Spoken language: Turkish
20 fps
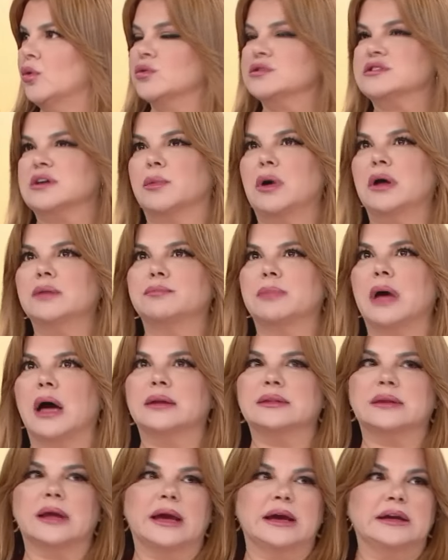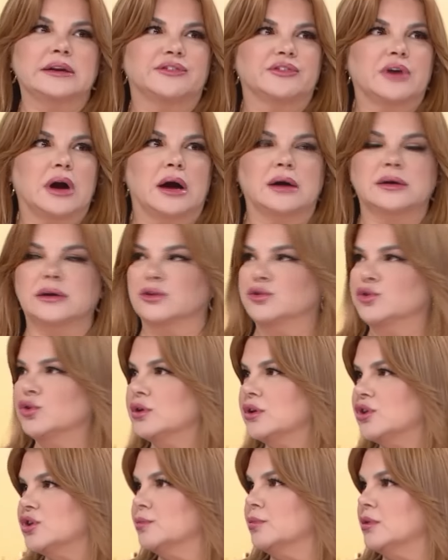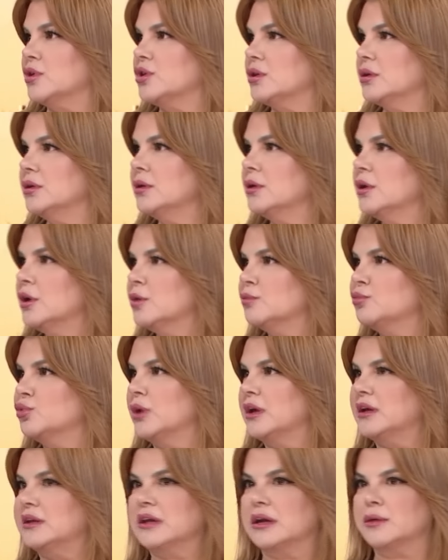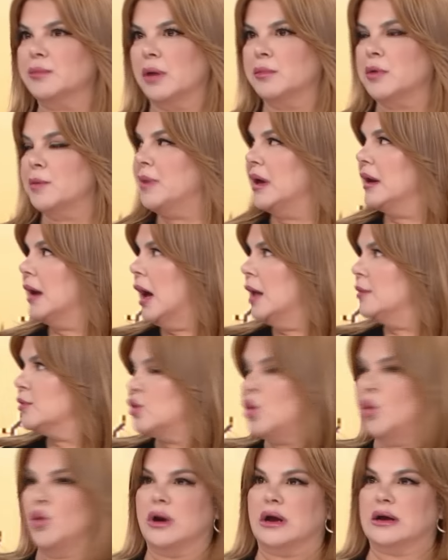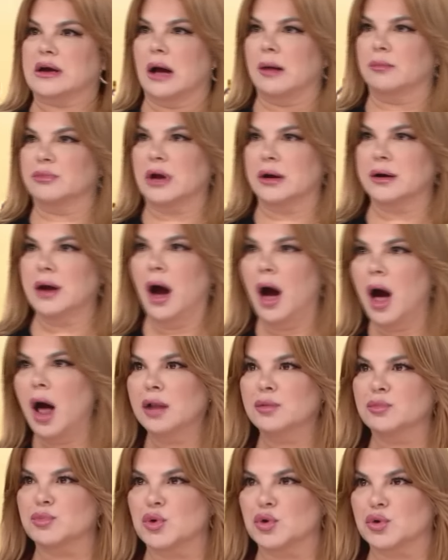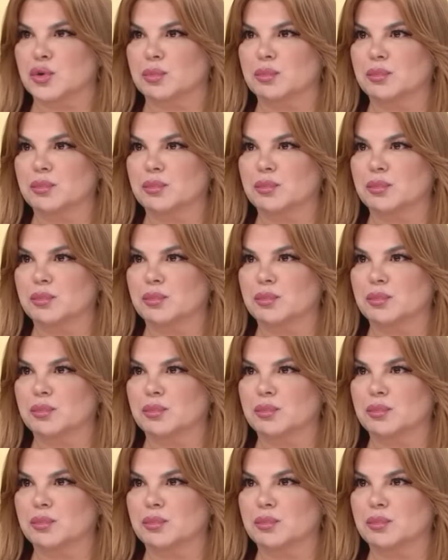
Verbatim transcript: O zaman ben de Elif Karlı'ya diyor kişi başı buna giderim ama ben halbuki o rakamları almıyorum.